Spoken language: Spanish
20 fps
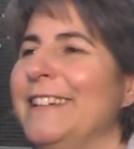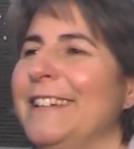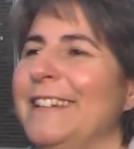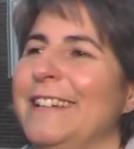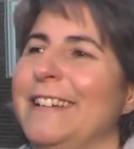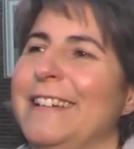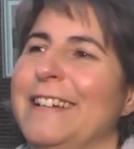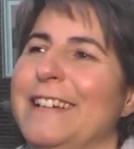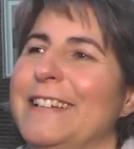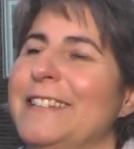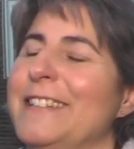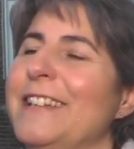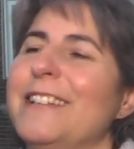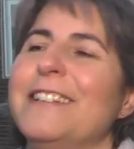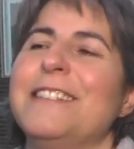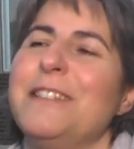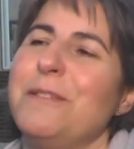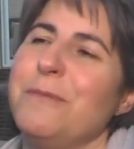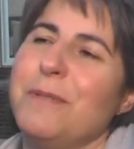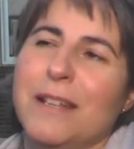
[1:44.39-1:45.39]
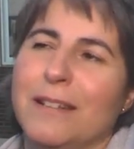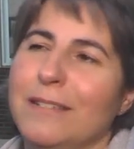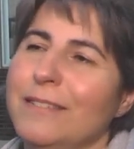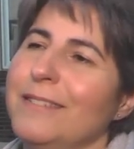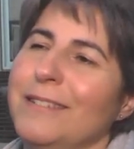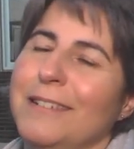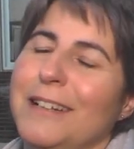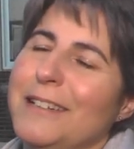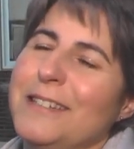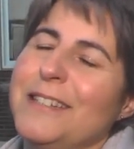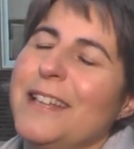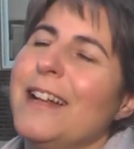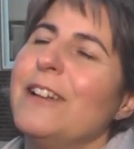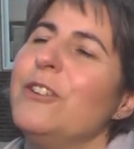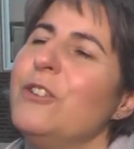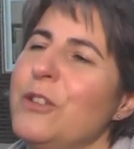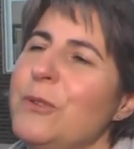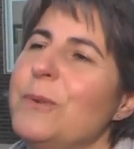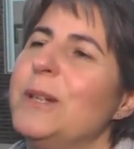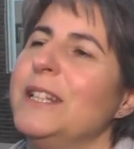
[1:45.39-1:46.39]
Eh, así que sí, bien, que sea
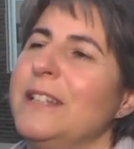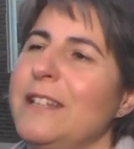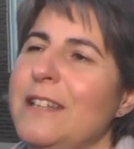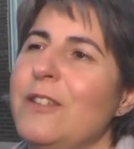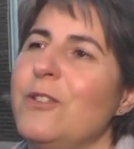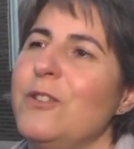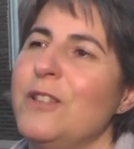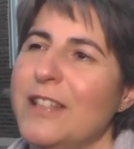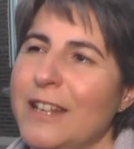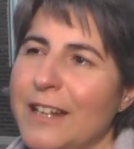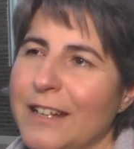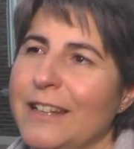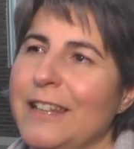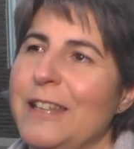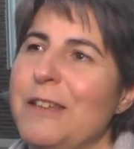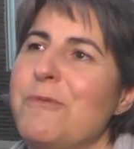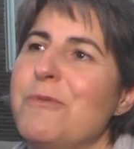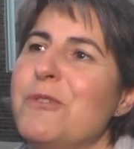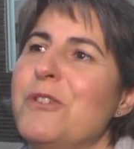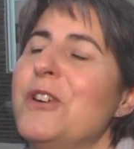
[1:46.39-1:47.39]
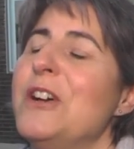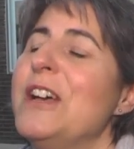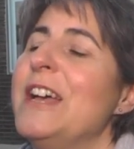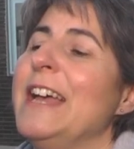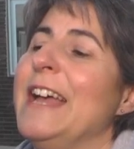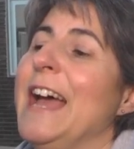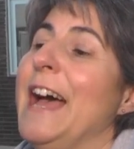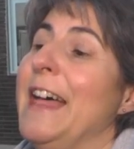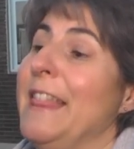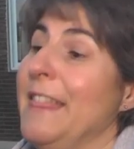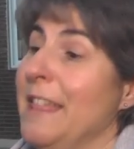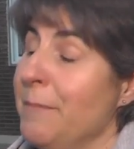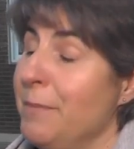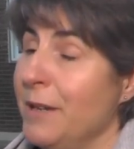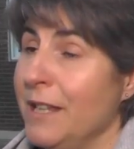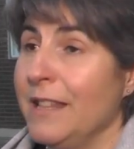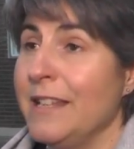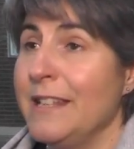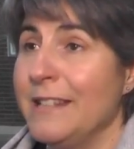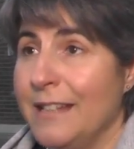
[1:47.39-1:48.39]
algo divertido, interactivo, de
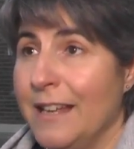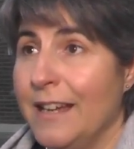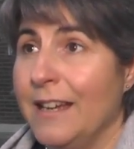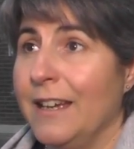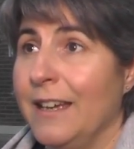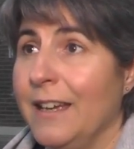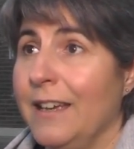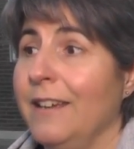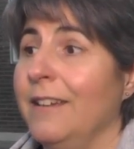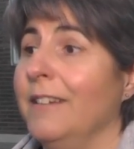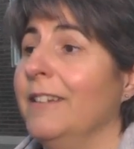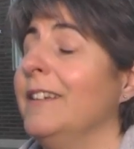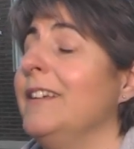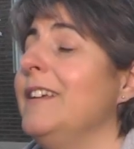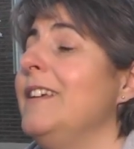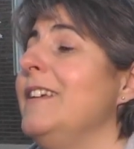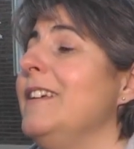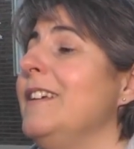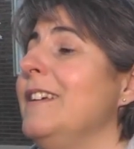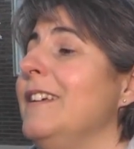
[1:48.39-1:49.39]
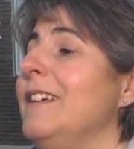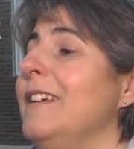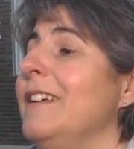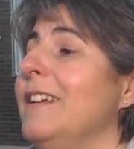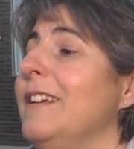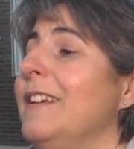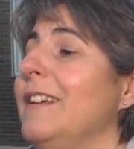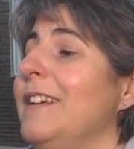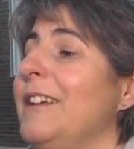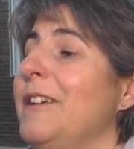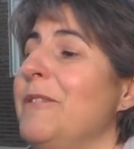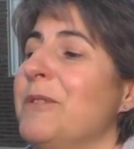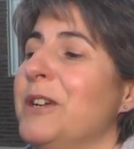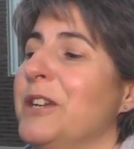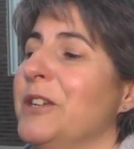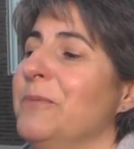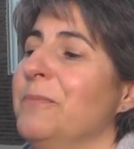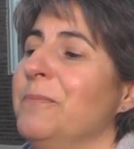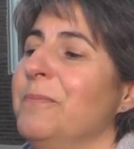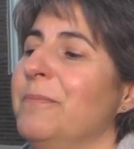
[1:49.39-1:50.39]
aprendizaje y,
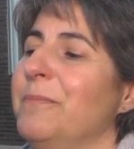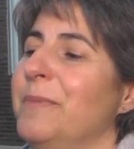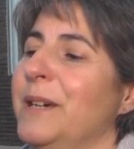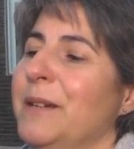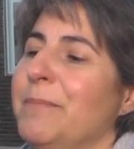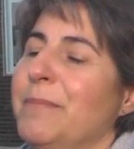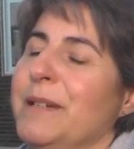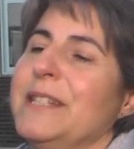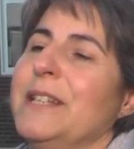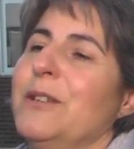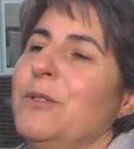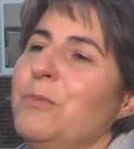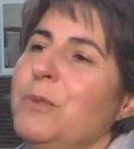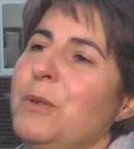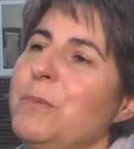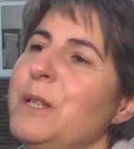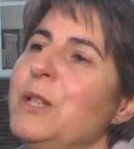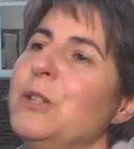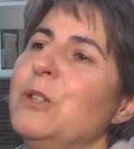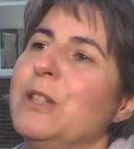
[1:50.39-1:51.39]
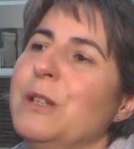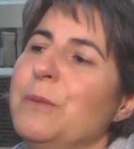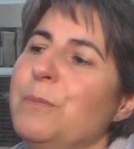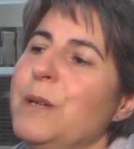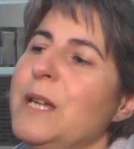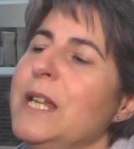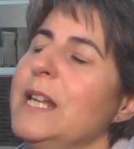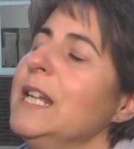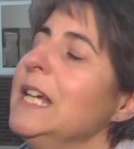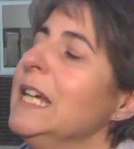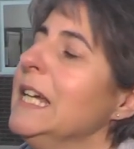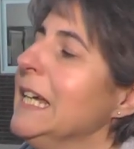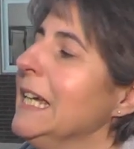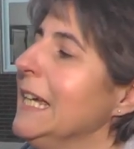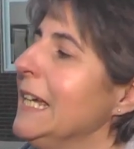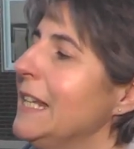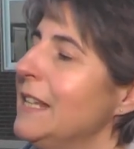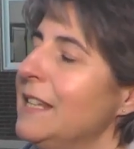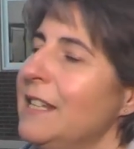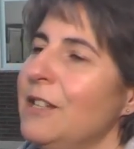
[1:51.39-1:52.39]
bueno, para pasar un momento también
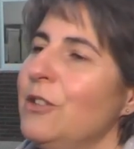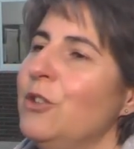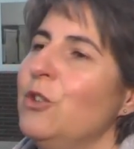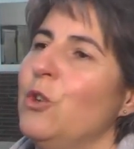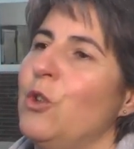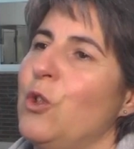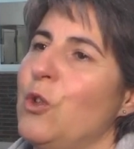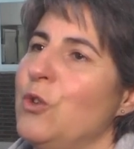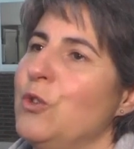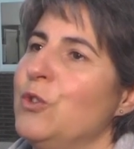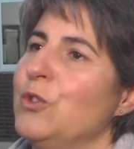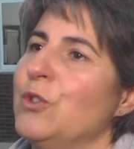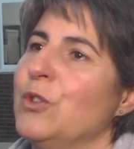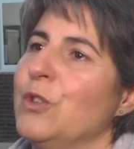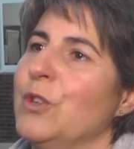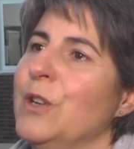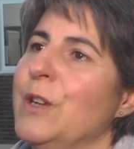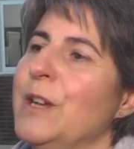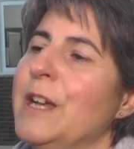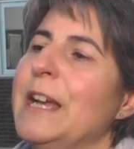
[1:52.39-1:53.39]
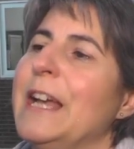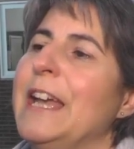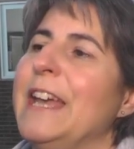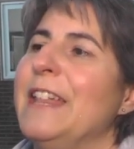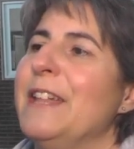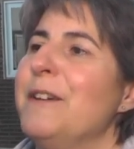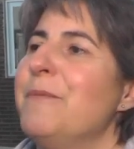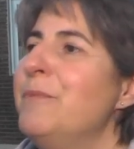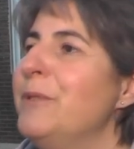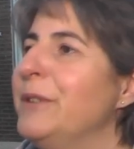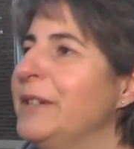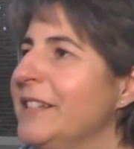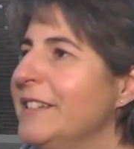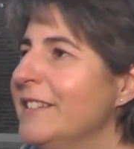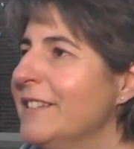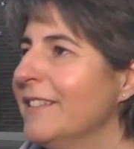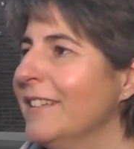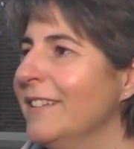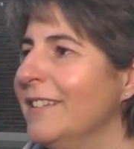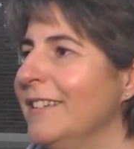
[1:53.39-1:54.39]
entre todos que
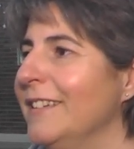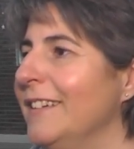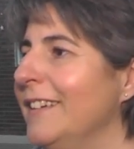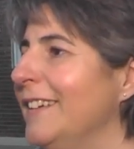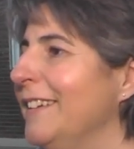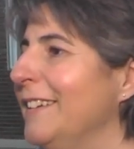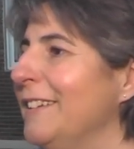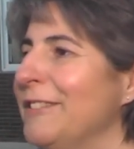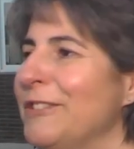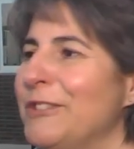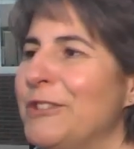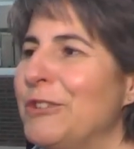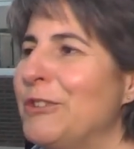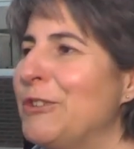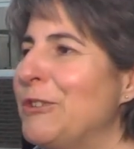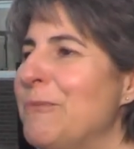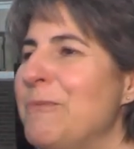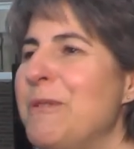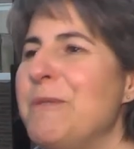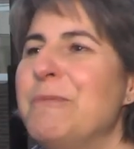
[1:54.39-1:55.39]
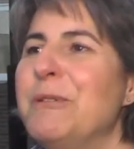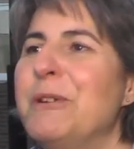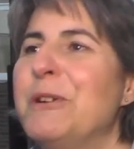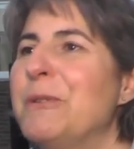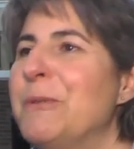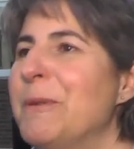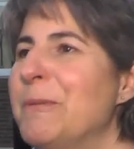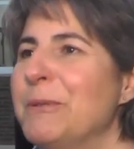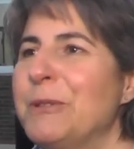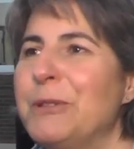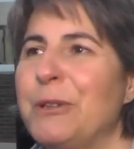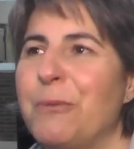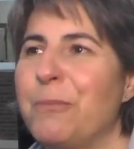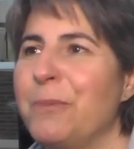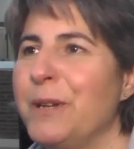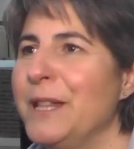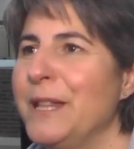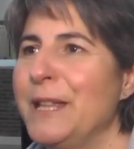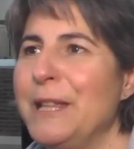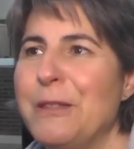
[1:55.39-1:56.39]
después nosotros mismos nos vamos
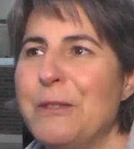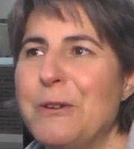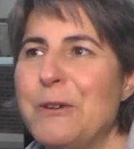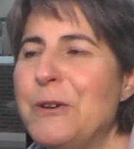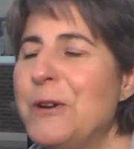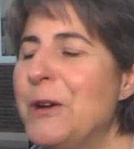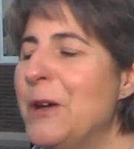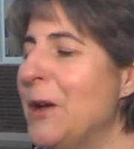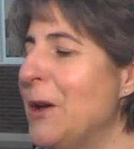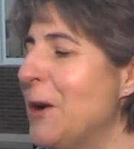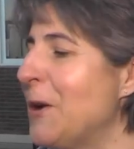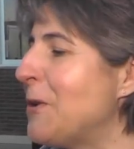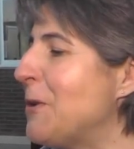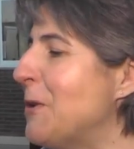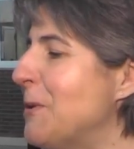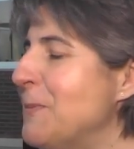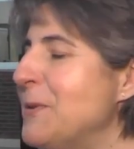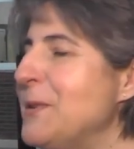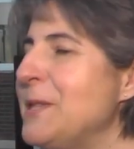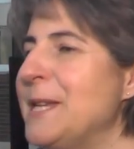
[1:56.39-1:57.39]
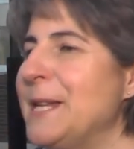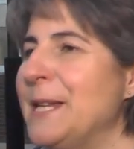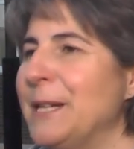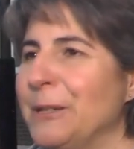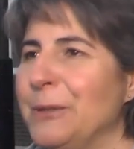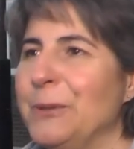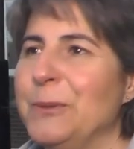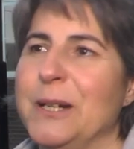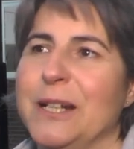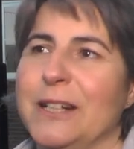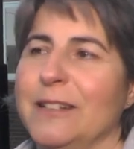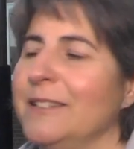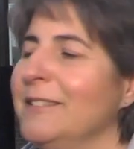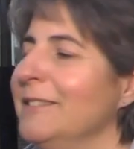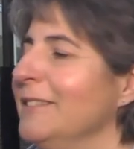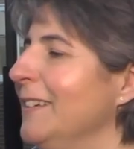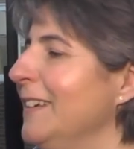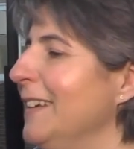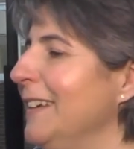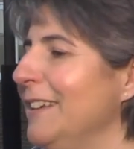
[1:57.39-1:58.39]
sorprendiendo cómo
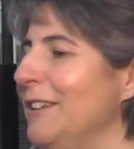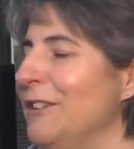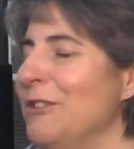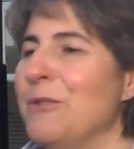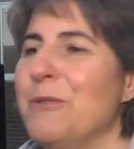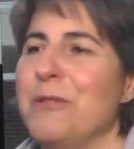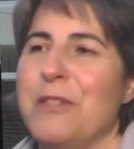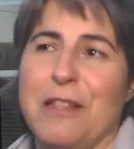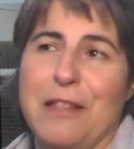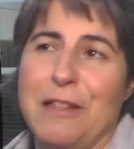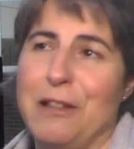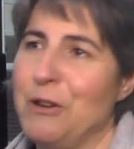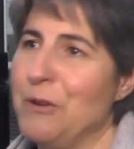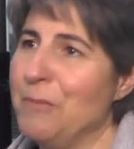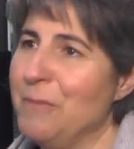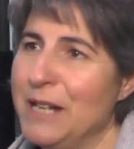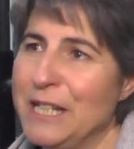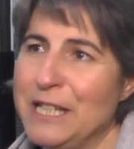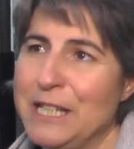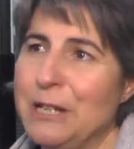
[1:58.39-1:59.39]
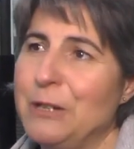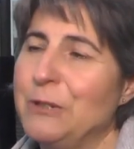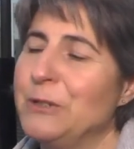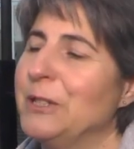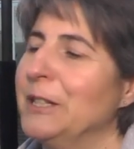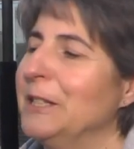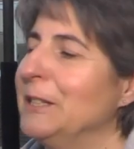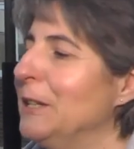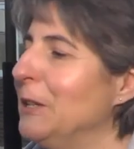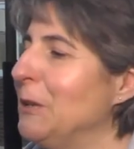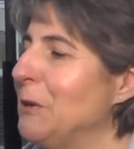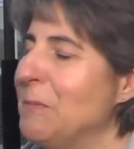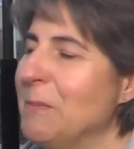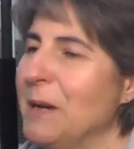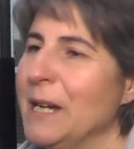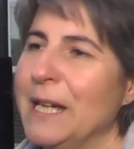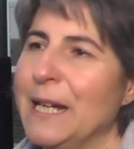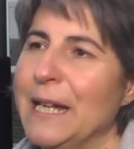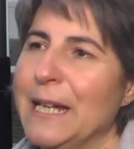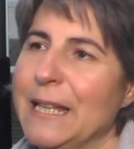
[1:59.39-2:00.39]
interactúan los, desde los más chicos hasta los
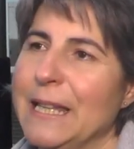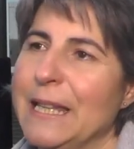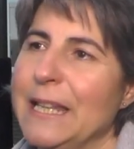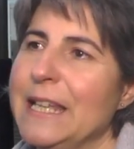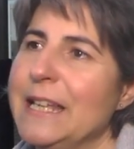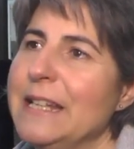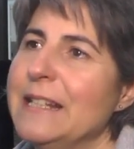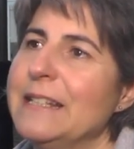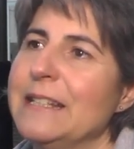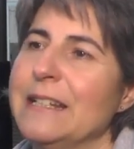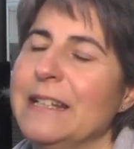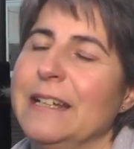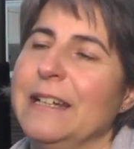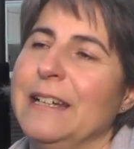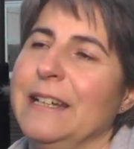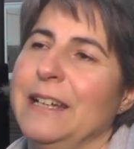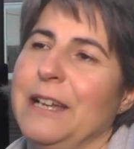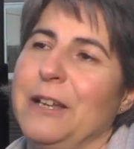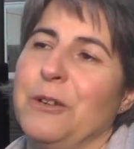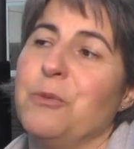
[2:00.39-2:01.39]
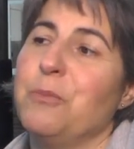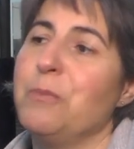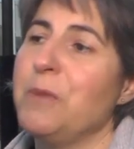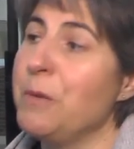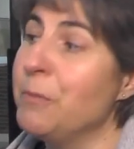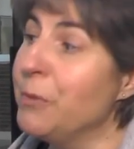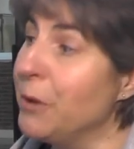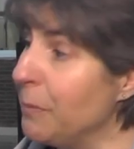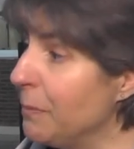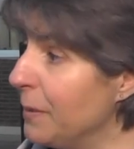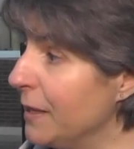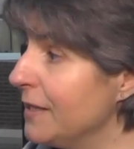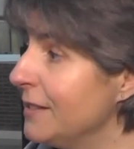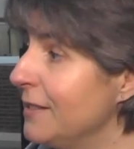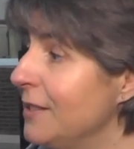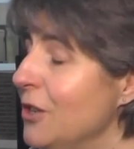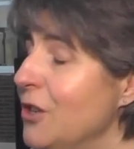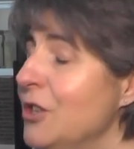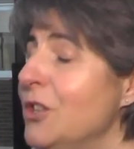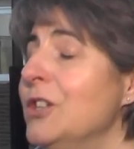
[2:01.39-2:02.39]
más grandes en un mismo
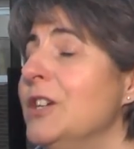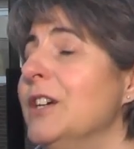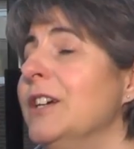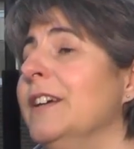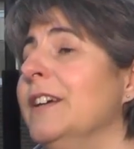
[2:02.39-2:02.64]
espacio,